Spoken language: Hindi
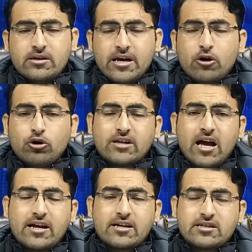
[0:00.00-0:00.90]
एक होता
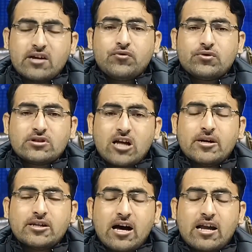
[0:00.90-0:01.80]
है कि सिर्फ
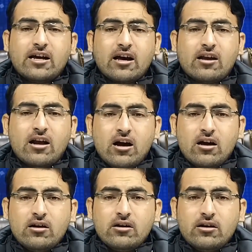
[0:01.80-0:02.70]
ताबेदारी करना
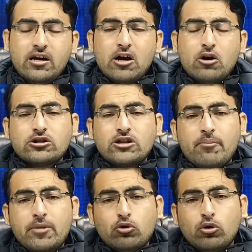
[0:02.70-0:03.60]
एक होता है
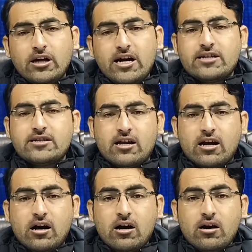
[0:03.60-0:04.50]
बिल्कुल लेट जाना
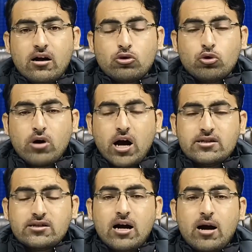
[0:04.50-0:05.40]
तो
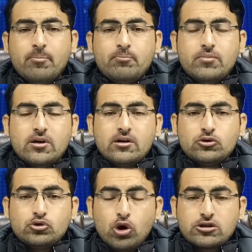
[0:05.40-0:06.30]
काजी साहब
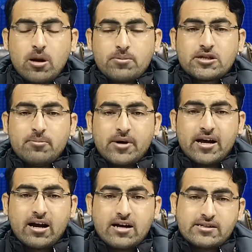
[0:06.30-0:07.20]
जो सबसे बड़े
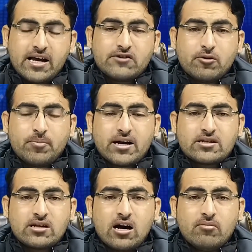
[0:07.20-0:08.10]
काजी हैं इस वक्त
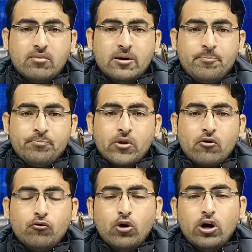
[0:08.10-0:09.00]
पाकिस्तान में वो